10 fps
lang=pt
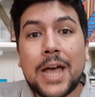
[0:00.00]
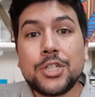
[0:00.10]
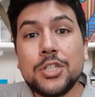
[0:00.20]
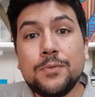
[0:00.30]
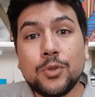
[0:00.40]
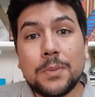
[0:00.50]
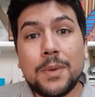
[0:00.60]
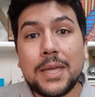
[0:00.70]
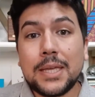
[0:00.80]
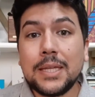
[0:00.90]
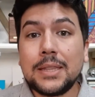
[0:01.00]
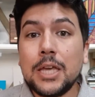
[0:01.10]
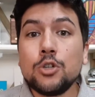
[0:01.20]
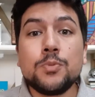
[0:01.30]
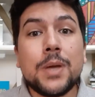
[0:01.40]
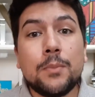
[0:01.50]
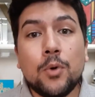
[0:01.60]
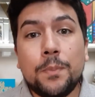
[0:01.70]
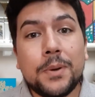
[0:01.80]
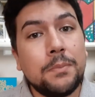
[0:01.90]
A gente viu também que Deus me
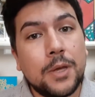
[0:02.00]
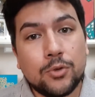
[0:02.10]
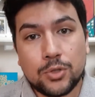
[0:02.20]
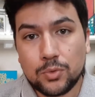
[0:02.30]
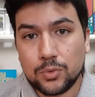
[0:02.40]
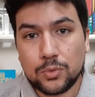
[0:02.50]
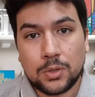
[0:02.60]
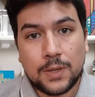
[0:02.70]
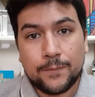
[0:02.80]
amou primeiro de tudo.